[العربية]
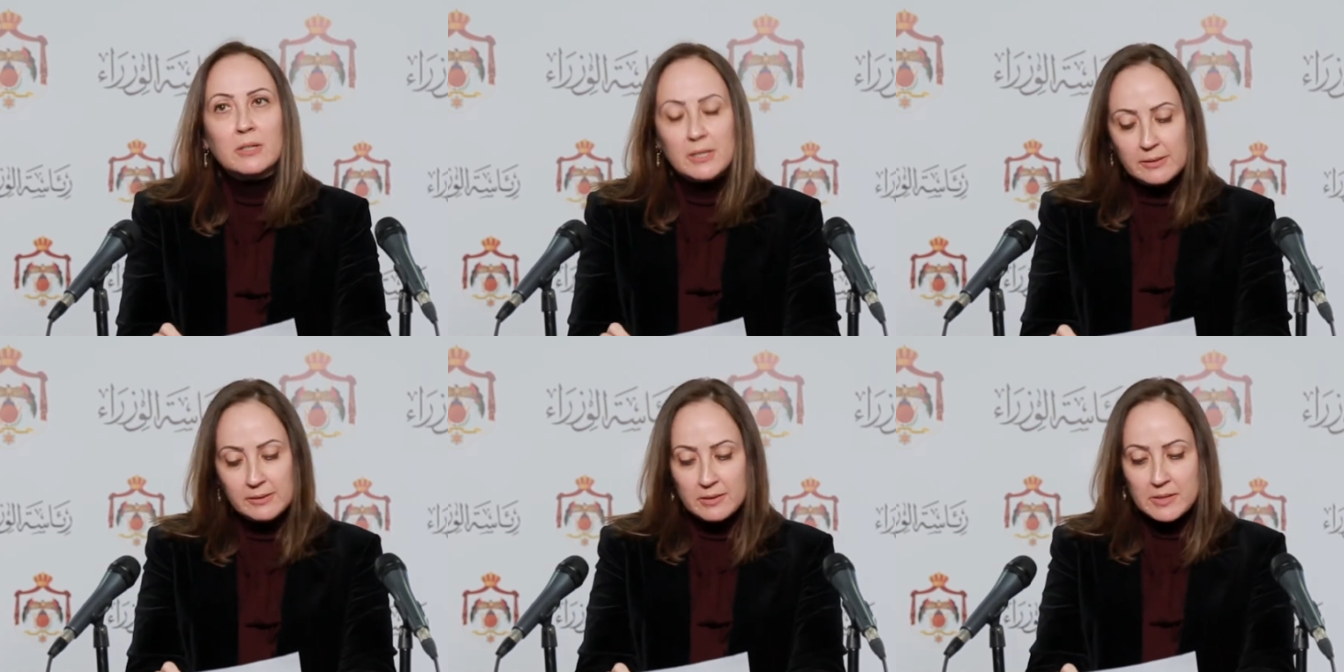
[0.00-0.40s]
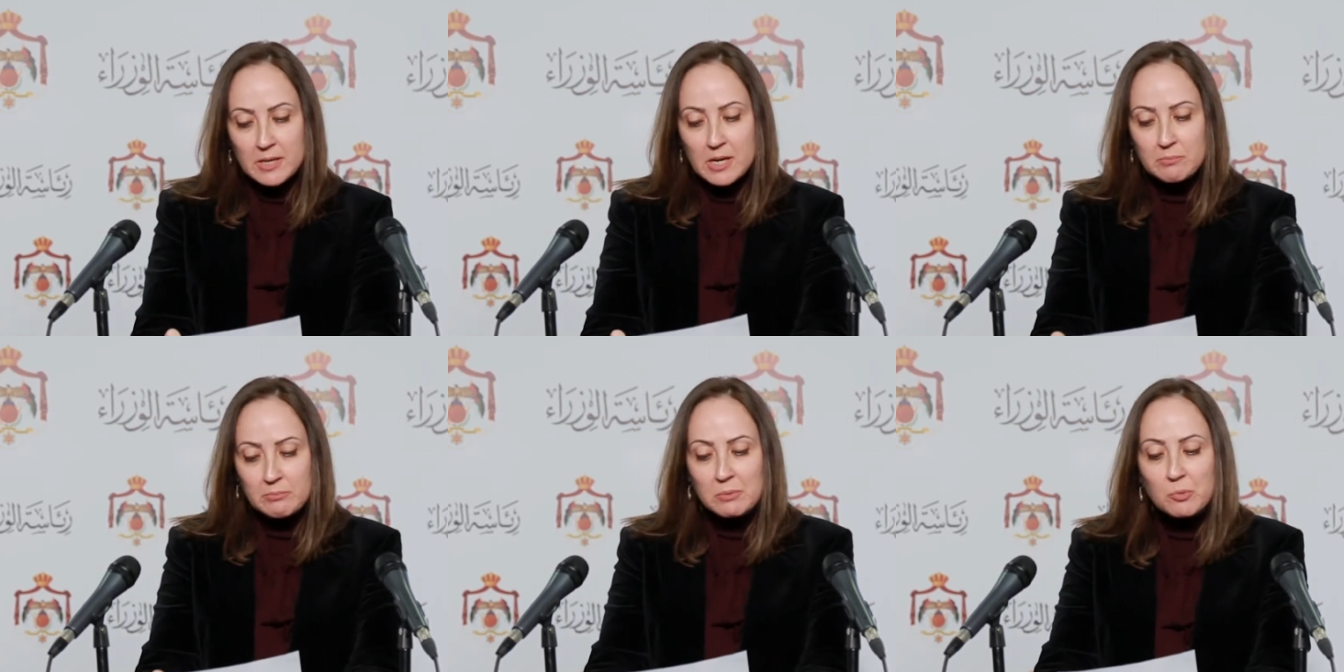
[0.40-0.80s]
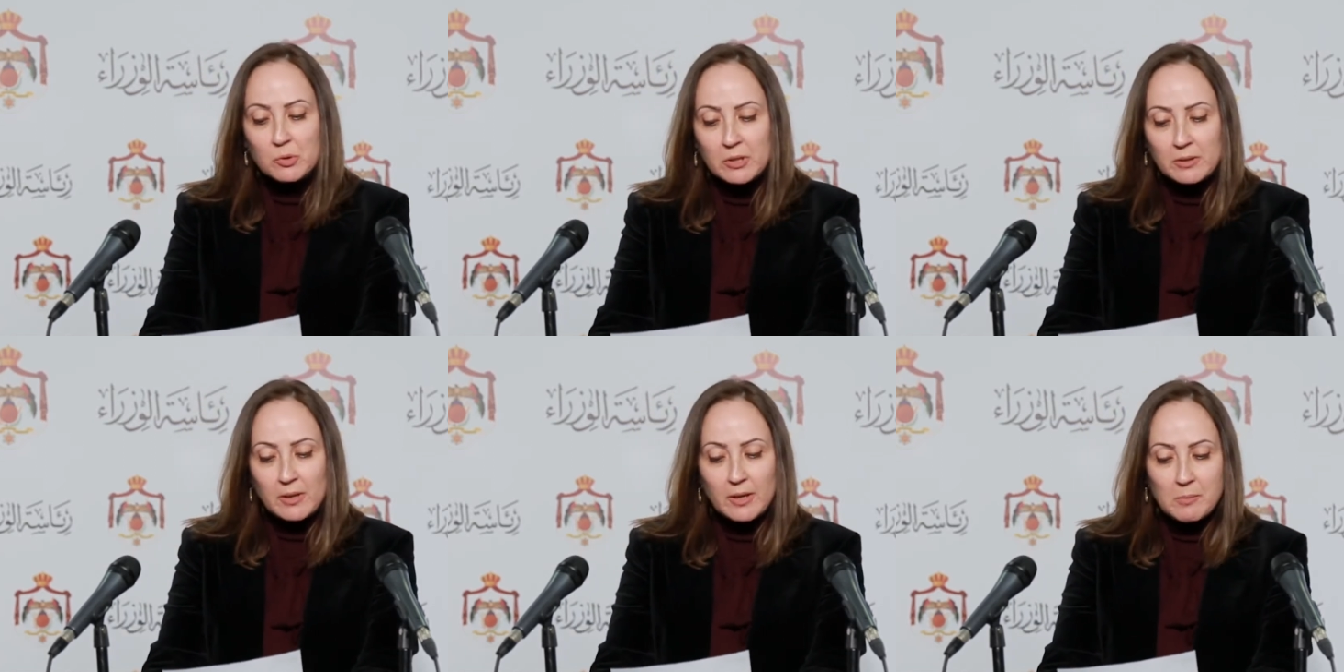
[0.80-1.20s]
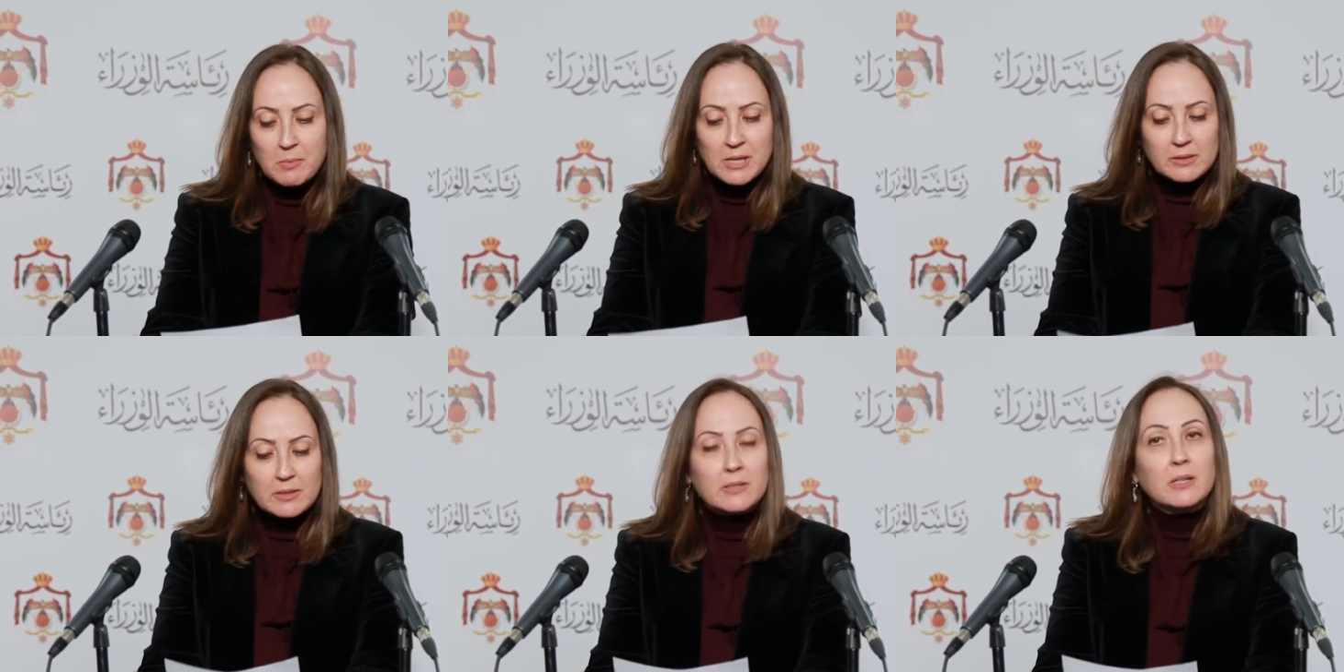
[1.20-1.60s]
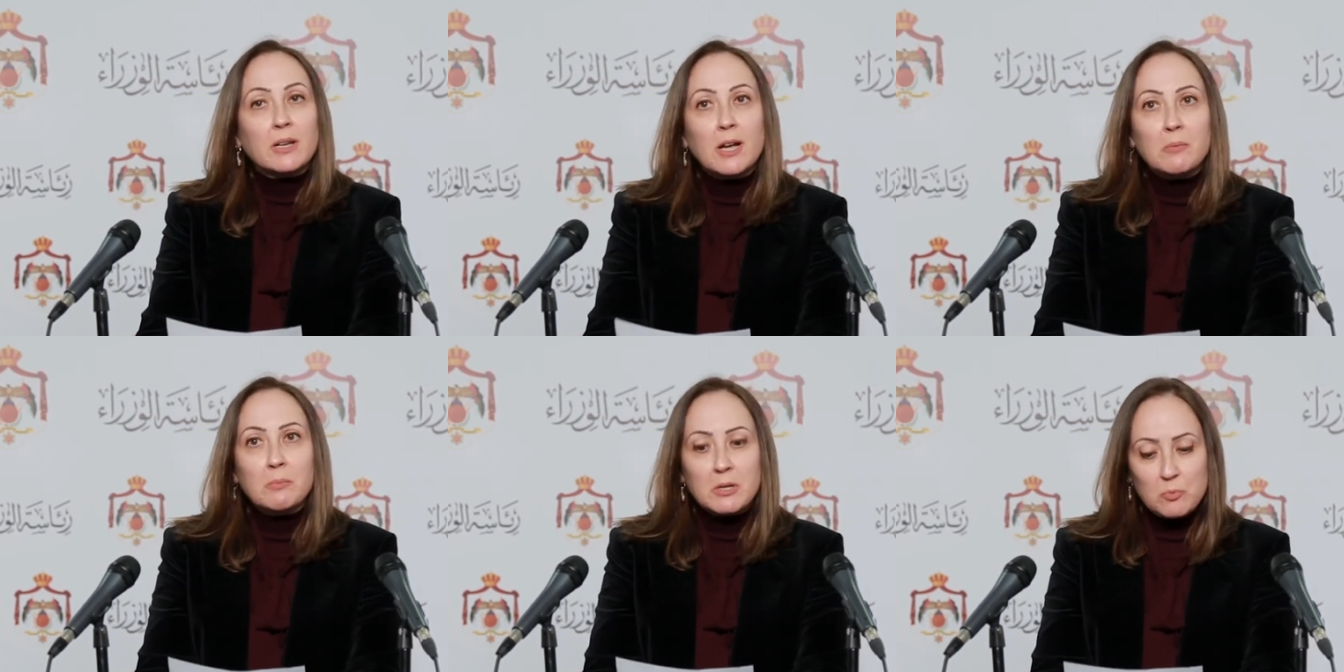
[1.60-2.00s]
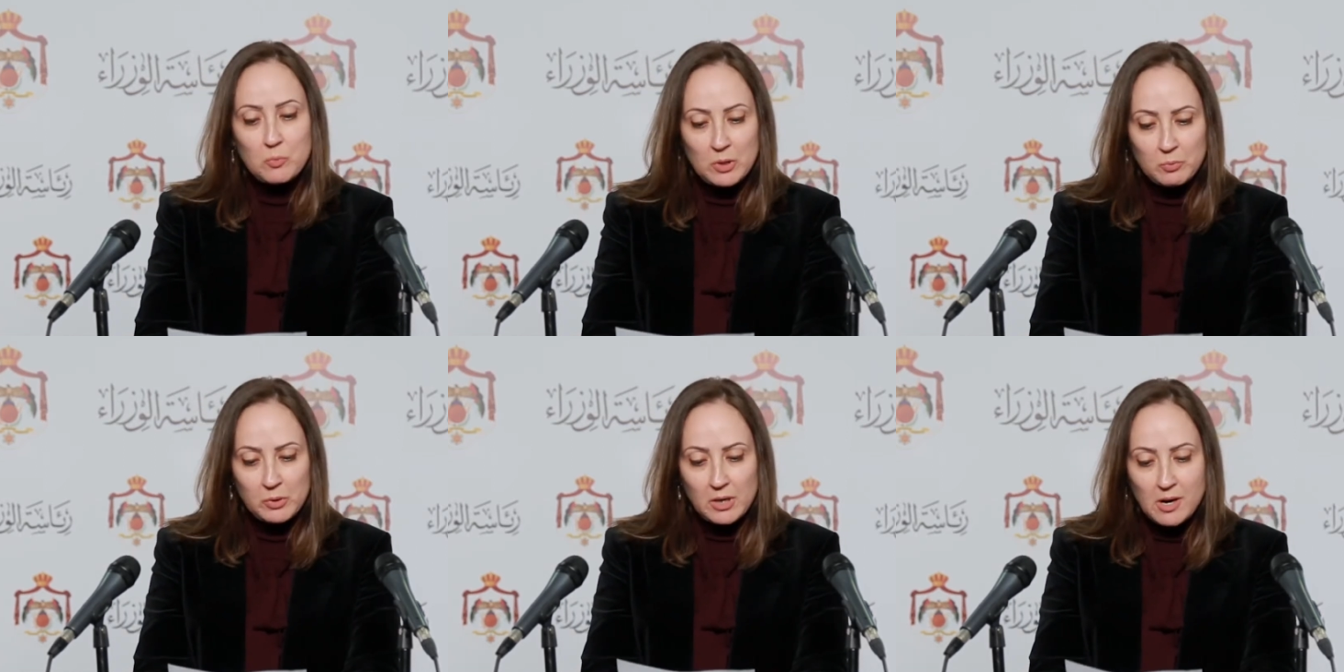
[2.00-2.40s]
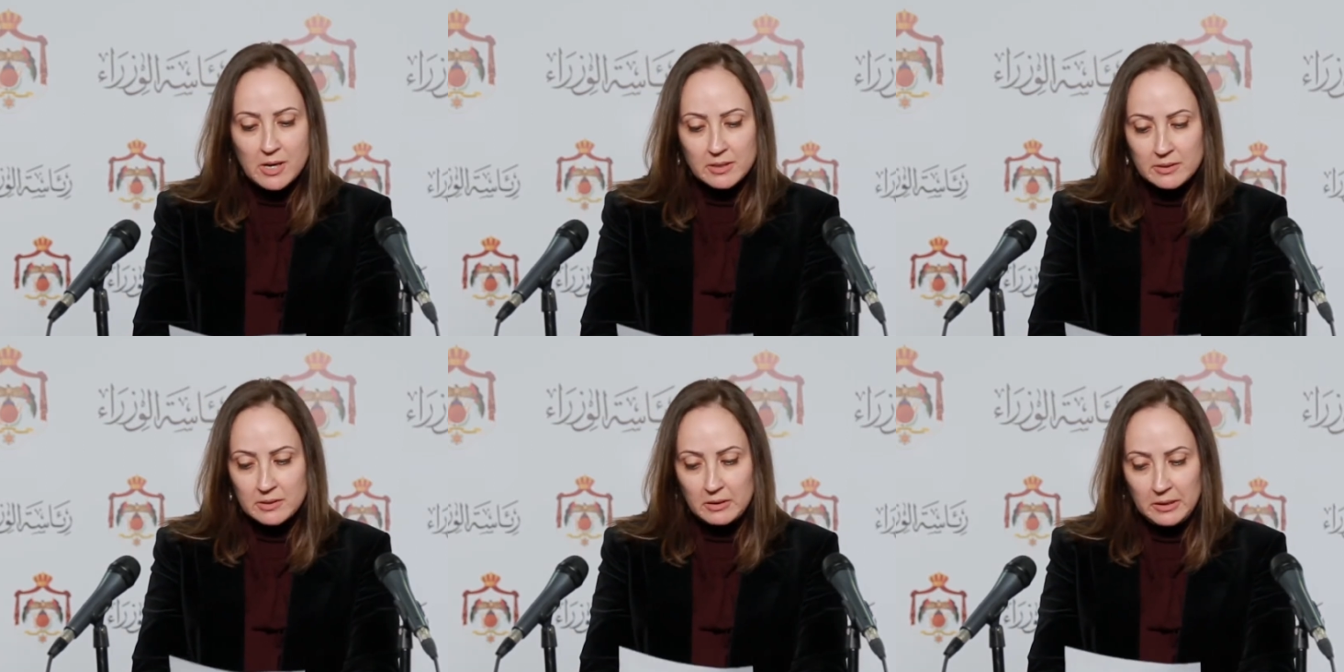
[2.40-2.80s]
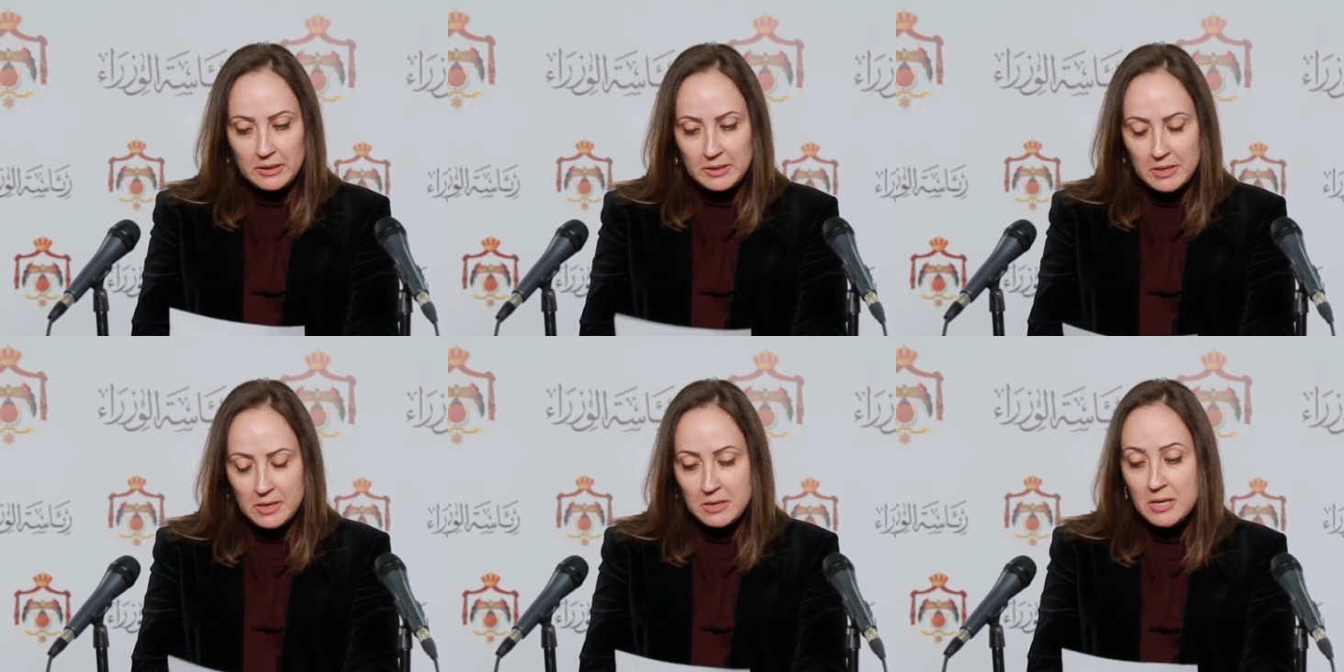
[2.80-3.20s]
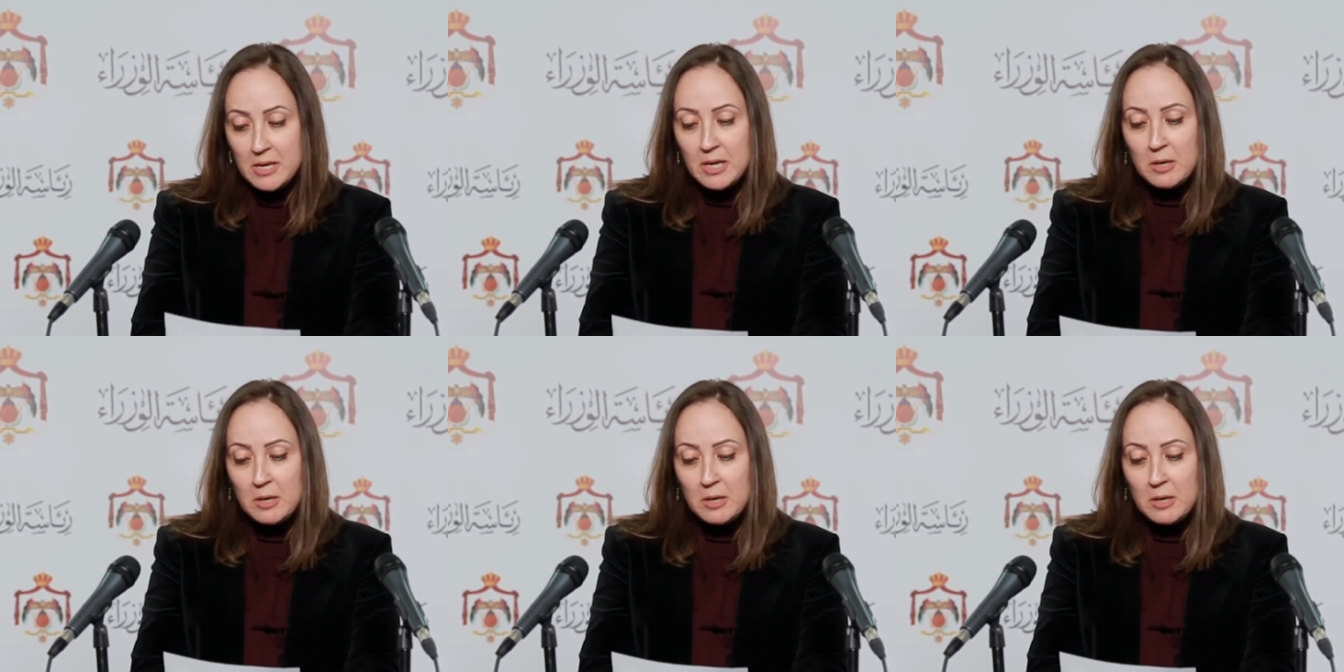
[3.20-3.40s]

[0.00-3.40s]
الالتزام بمتطلبات السلامة والوقاية الصحية